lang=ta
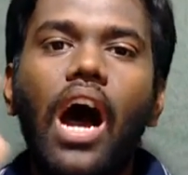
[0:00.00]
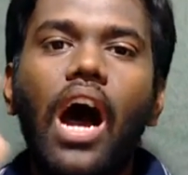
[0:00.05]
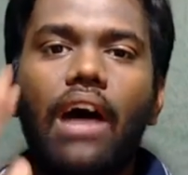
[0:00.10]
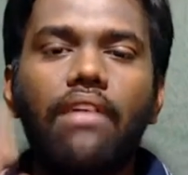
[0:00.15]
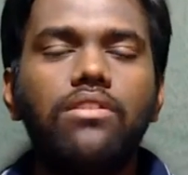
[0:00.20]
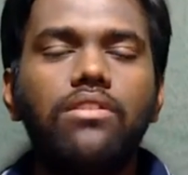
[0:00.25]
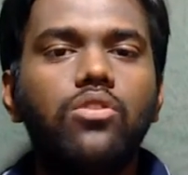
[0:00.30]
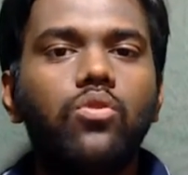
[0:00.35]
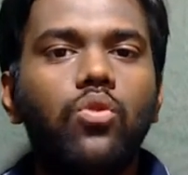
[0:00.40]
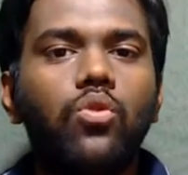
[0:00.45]

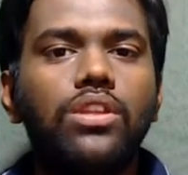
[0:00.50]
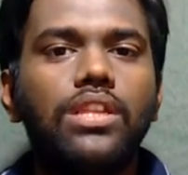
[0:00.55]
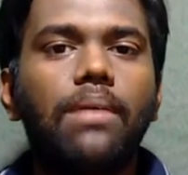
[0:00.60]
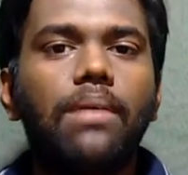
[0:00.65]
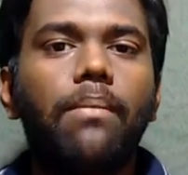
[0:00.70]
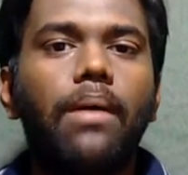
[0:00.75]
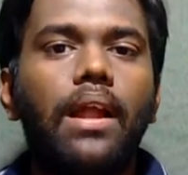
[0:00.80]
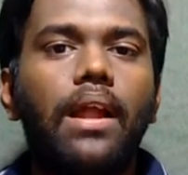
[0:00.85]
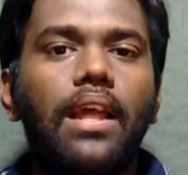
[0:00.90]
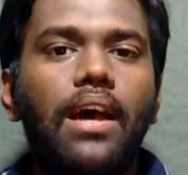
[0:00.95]
அவர் கொடுத்த
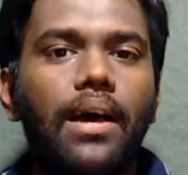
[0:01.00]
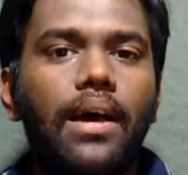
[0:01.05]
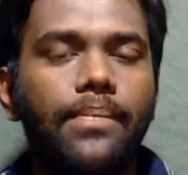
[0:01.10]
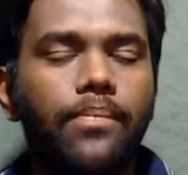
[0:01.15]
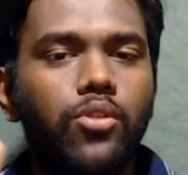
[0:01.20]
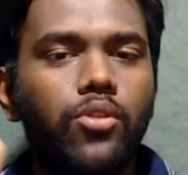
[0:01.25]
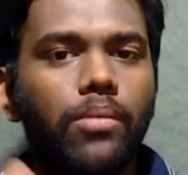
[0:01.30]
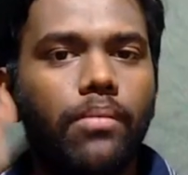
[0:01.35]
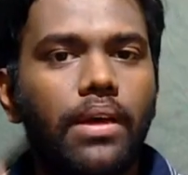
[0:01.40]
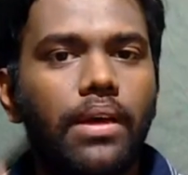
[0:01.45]
பால
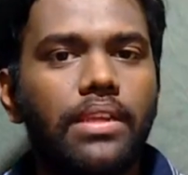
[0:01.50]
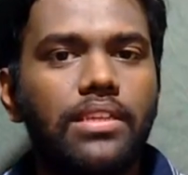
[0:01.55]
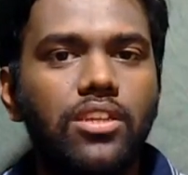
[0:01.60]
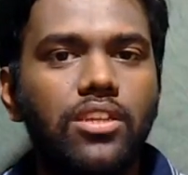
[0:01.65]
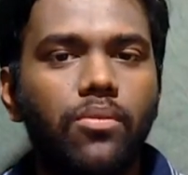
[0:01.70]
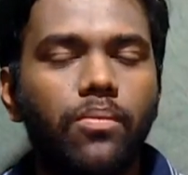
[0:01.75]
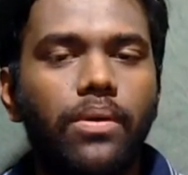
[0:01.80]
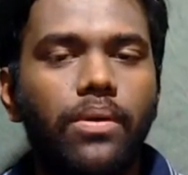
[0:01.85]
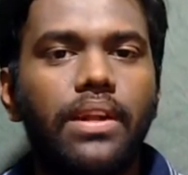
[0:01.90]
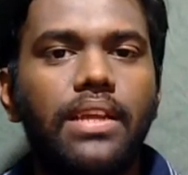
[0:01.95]
அற்புதமா
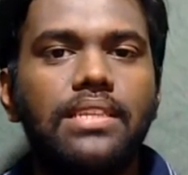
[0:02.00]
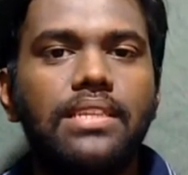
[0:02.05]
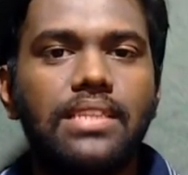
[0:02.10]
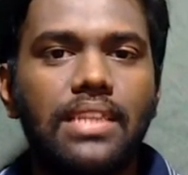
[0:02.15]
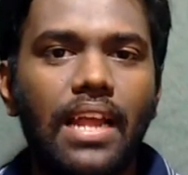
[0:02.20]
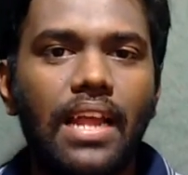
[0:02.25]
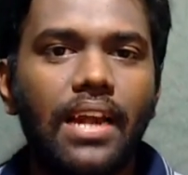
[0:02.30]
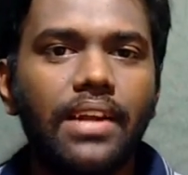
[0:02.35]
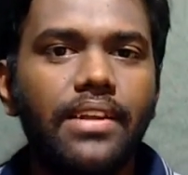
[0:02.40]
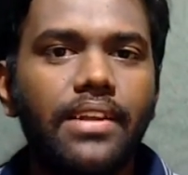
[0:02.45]
ரிசீவ் பண்ண
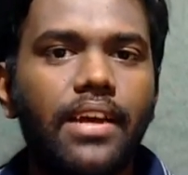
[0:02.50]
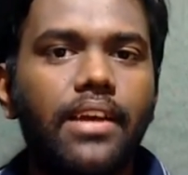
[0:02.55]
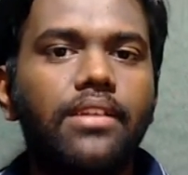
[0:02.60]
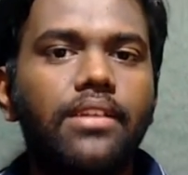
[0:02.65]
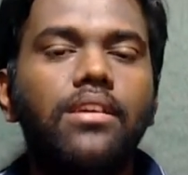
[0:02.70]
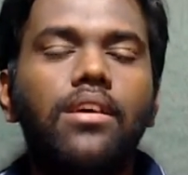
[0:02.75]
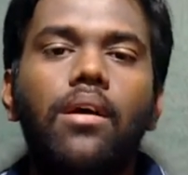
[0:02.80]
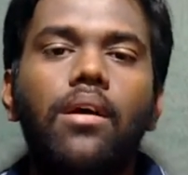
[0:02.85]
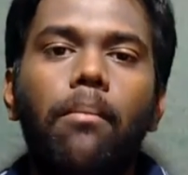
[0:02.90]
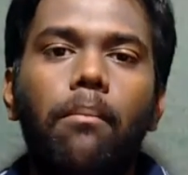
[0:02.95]
ஸ்லாட்டான்
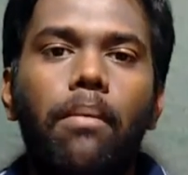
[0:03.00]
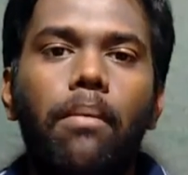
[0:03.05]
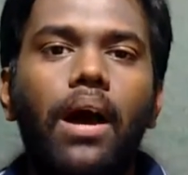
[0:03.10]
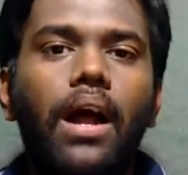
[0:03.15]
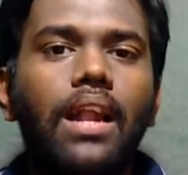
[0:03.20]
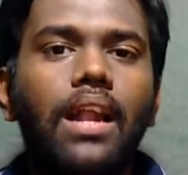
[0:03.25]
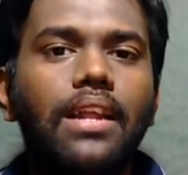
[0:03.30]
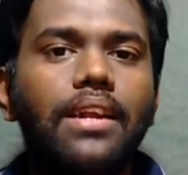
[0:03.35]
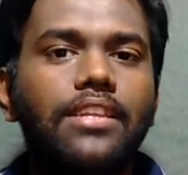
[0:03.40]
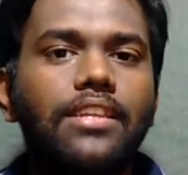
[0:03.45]

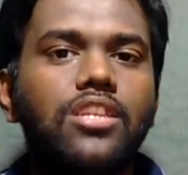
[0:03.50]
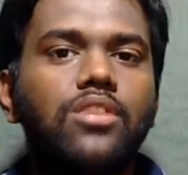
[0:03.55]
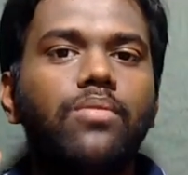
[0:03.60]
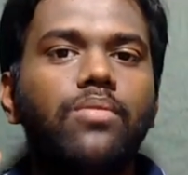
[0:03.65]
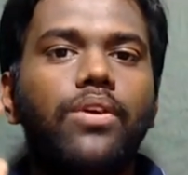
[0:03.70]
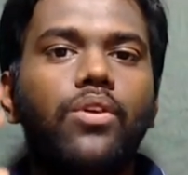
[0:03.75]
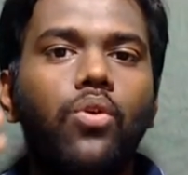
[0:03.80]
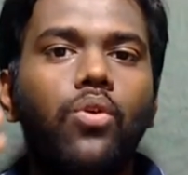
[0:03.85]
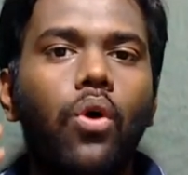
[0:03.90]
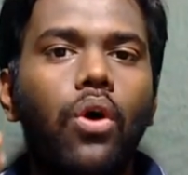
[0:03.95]
பாலை எடுத்துட்டு
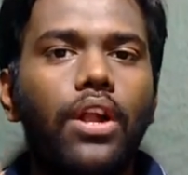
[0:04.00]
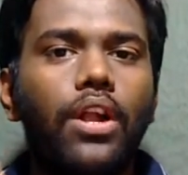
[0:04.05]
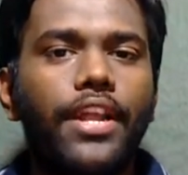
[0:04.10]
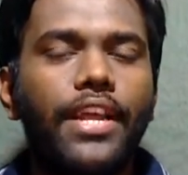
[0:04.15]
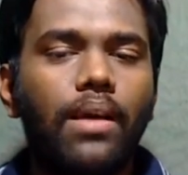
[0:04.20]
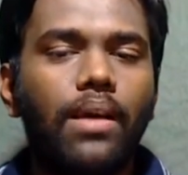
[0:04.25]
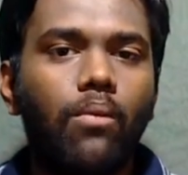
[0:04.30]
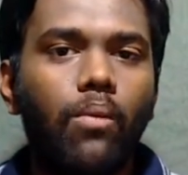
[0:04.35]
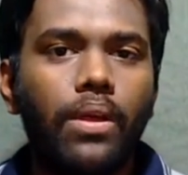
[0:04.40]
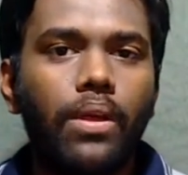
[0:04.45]
போய் கோல்
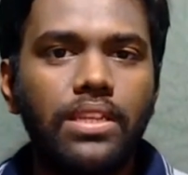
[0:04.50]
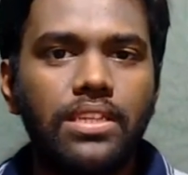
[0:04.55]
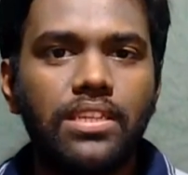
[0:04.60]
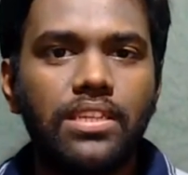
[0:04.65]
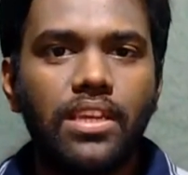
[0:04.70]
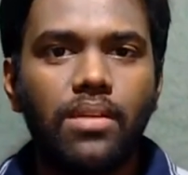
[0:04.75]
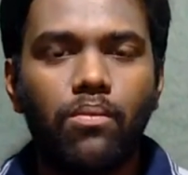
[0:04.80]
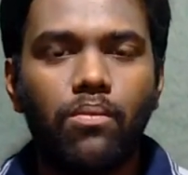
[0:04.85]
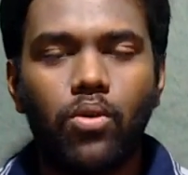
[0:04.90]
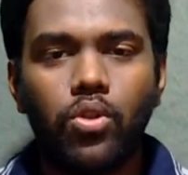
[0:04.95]
அடிக்க முயற்சி
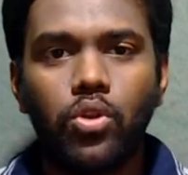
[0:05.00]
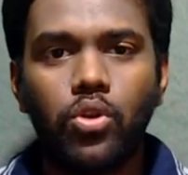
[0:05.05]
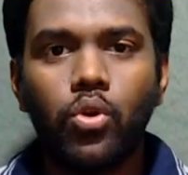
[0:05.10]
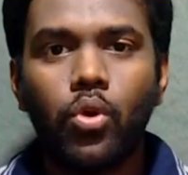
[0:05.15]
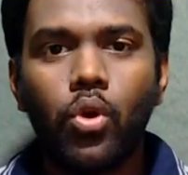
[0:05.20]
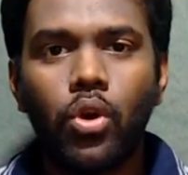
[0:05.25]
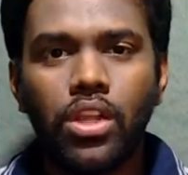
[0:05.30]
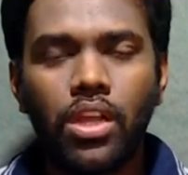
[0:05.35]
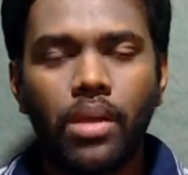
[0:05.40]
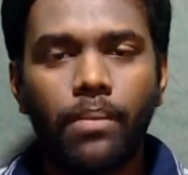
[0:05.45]
செய்யும் போது
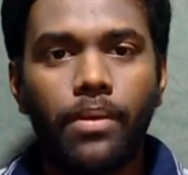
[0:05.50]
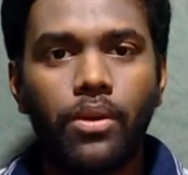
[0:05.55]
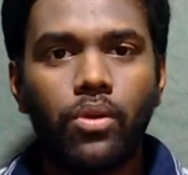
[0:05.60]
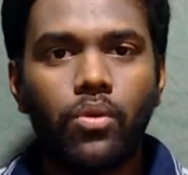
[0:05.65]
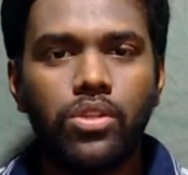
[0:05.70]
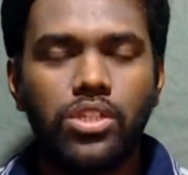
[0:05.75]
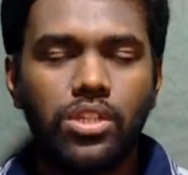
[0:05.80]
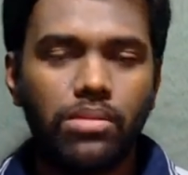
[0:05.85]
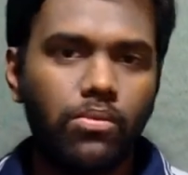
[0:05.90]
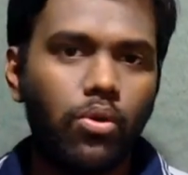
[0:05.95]
கோல் கீப்பர்
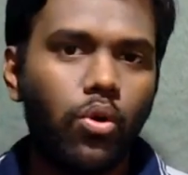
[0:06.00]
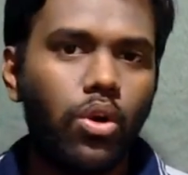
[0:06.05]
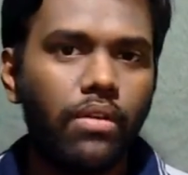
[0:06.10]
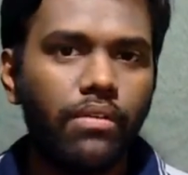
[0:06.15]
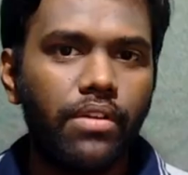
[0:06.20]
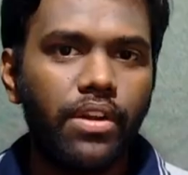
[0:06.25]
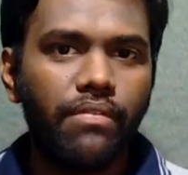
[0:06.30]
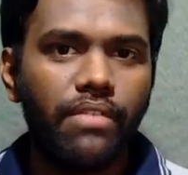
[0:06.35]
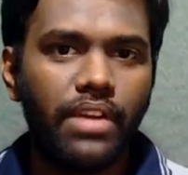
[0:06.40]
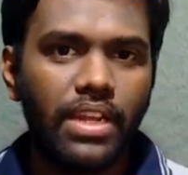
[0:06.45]
கொஞ்சம் கோலை
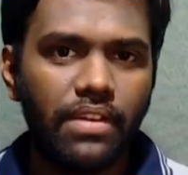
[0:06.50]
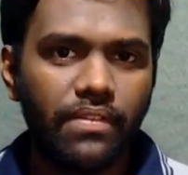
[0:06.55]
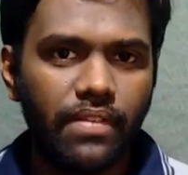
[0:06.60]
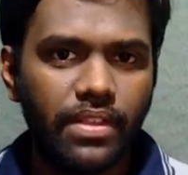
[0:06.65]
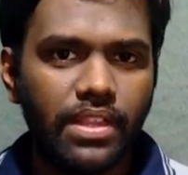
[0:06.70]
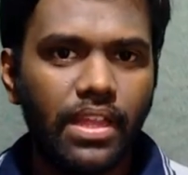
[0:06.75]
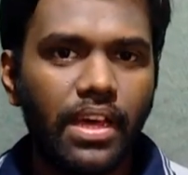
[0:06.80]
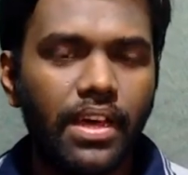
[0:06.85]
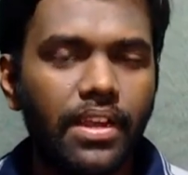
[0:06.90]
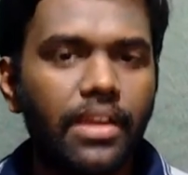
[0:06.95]
விட்டு வெளியே
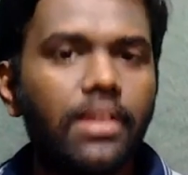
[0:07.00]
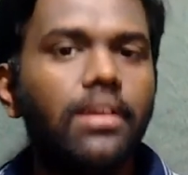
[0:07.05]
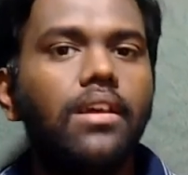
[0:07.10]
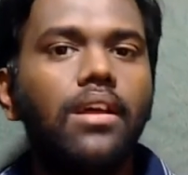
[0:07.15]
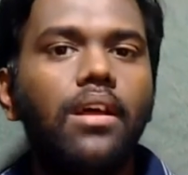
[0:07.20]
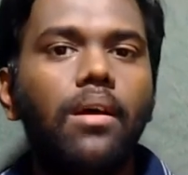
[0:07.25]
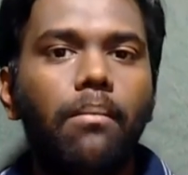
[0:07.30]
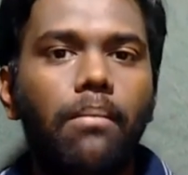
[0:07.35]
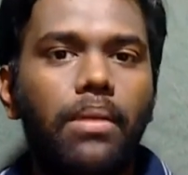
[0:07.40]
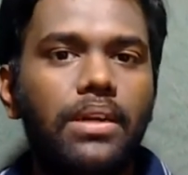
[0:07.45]
வந்தாரு
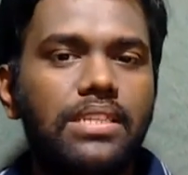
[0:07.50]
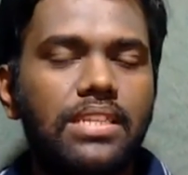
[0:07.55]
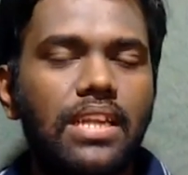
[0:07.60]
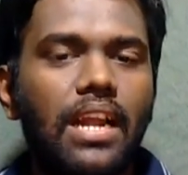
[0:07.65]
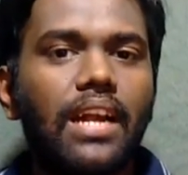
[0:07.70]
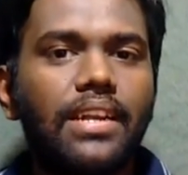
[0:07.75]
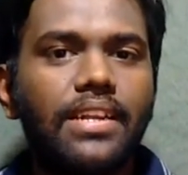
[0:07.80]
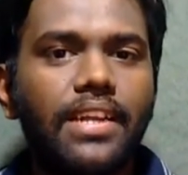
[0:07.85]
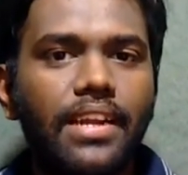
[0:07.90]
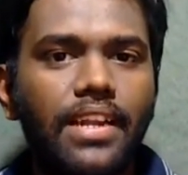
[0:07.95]
பட்
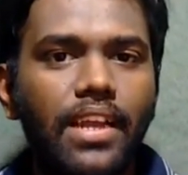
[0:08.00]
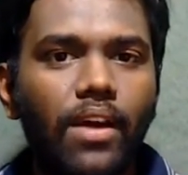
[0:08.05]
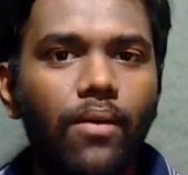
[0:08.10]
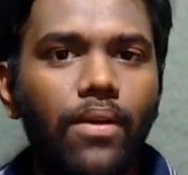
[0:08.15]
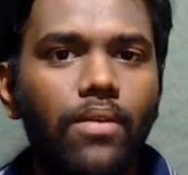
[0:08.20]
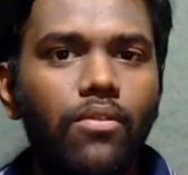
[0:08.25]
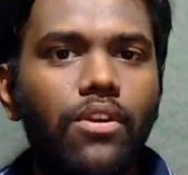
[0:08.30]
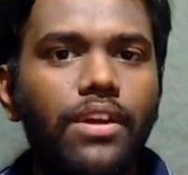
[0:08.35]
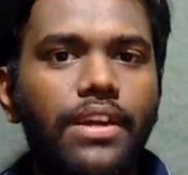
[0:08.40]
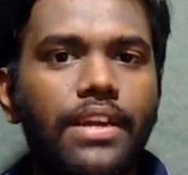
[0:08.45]
ஸ்லாட்டான்
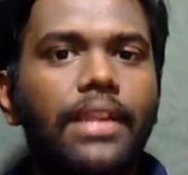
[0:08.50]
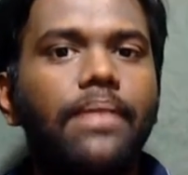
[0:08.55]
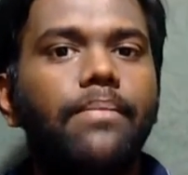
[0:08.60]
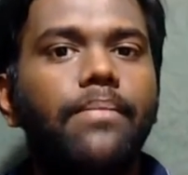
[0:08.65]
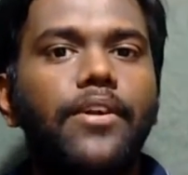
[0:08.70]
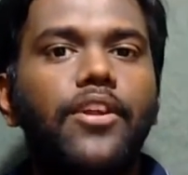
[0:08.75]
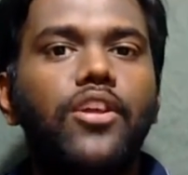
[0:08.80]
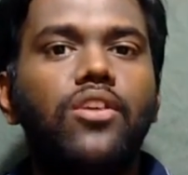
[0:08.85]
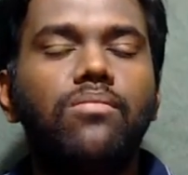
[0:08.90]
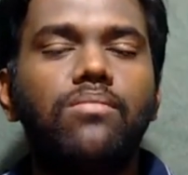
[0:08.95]
எவ்வளவோ ட்ரை
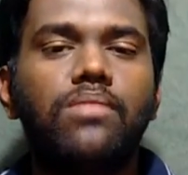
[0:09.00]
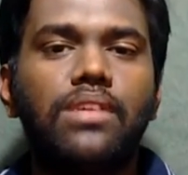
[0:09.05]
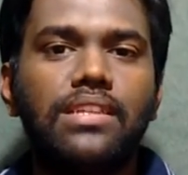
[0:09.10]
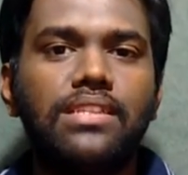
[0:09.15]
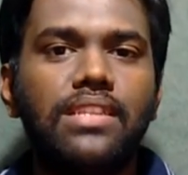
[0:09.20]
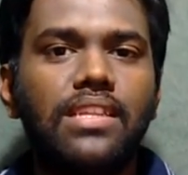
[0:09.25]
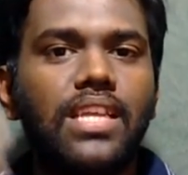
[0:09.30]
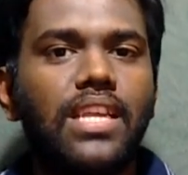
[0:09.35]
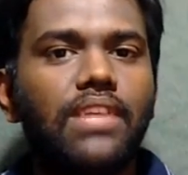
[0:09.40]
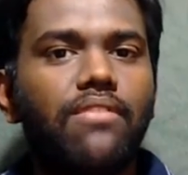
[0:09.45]
பண்ணியும்
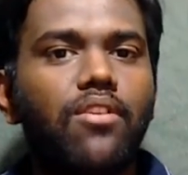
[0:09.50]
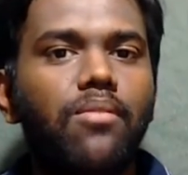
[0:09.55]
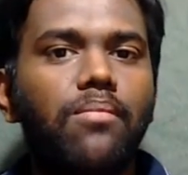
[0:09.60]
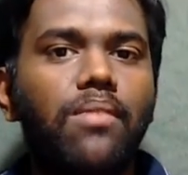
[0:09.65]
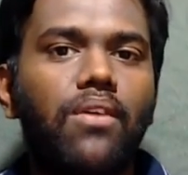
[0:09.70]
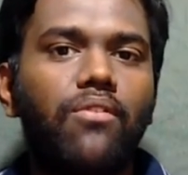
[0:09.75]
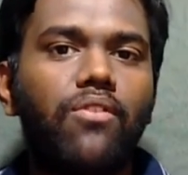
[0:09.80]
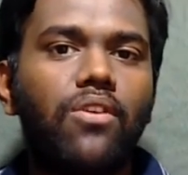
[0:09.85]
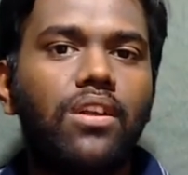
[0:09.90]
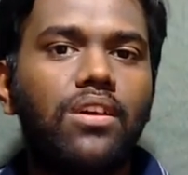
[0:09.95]
இந்த தடவையும்
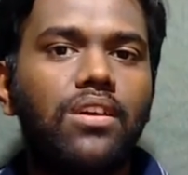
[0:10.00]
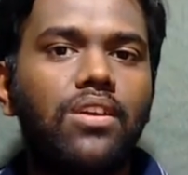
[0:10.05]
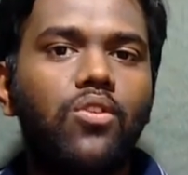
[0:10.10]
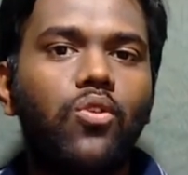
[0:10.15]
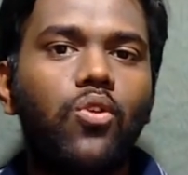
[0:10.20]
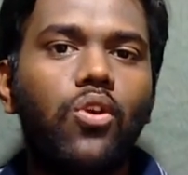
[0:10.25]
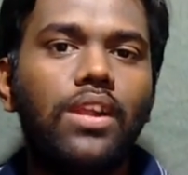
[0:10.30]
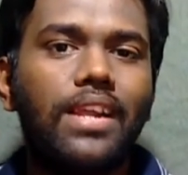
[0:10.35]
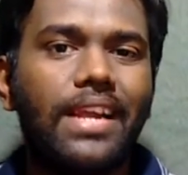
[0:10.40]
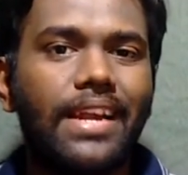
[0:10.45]
அவங்களுக்கு
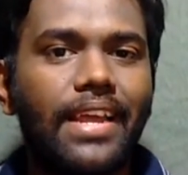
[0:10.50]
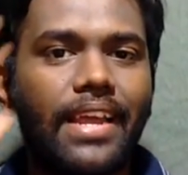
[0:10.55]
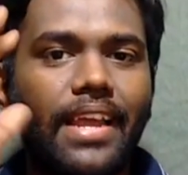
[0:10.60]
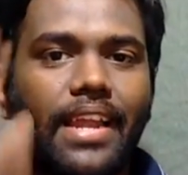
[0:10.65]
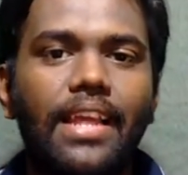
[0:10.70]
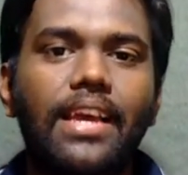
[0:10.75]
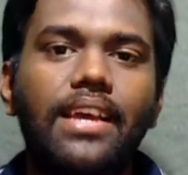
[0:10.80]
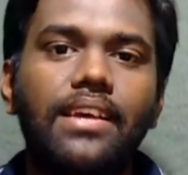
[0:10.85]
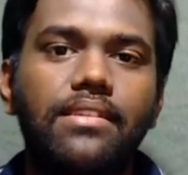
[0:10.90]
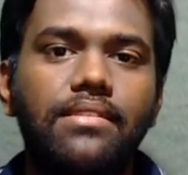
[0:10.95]
கோல்
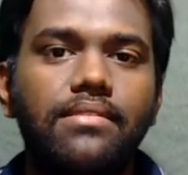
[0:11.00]
கிடைக்கல